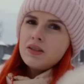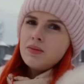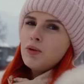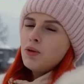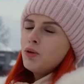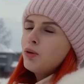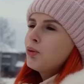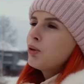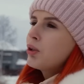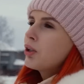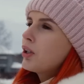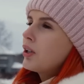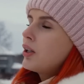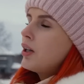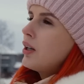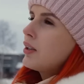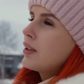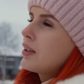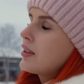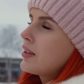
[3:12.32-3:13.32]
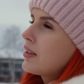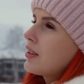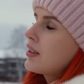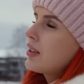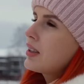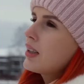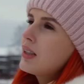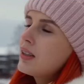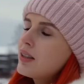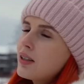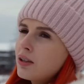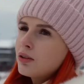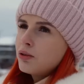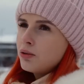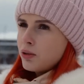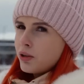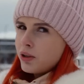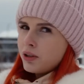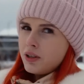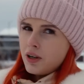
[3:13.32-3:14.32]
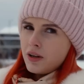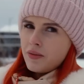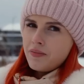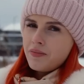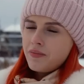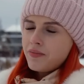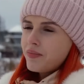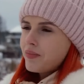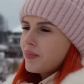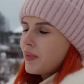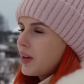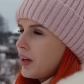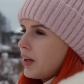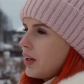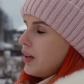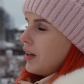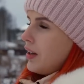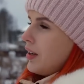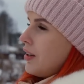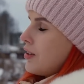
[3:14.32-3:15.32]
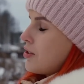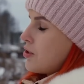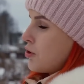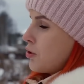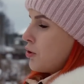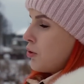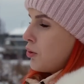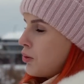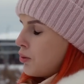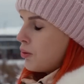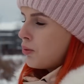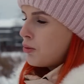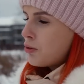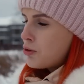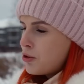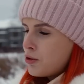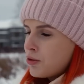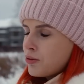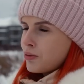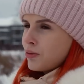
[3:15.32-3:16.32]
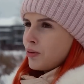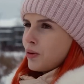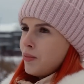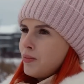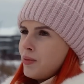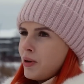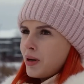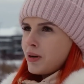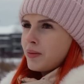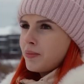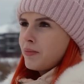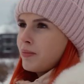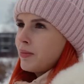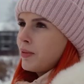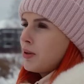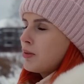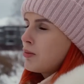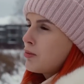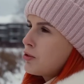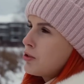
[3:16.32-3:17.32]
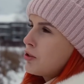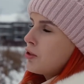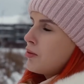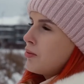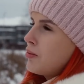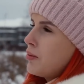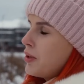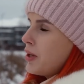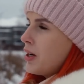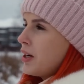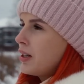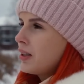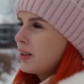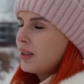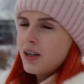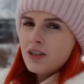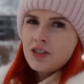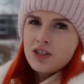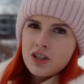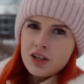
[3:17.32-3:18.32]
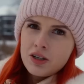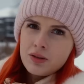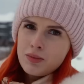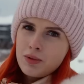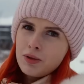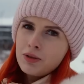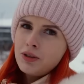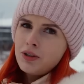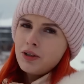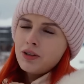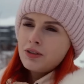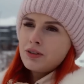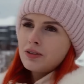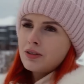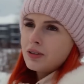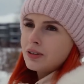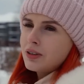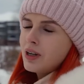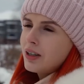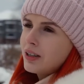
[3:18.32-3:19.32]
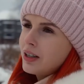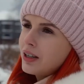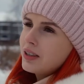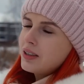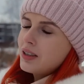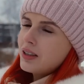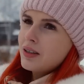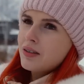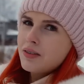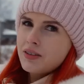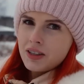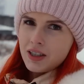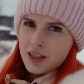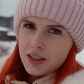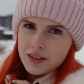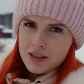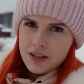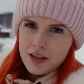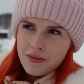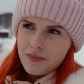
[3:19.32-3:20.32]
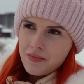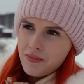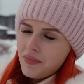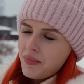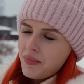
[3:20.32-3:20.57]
минутах от центра города, что очень удобно, потому что у меня Саша работает как раз-таки в центре.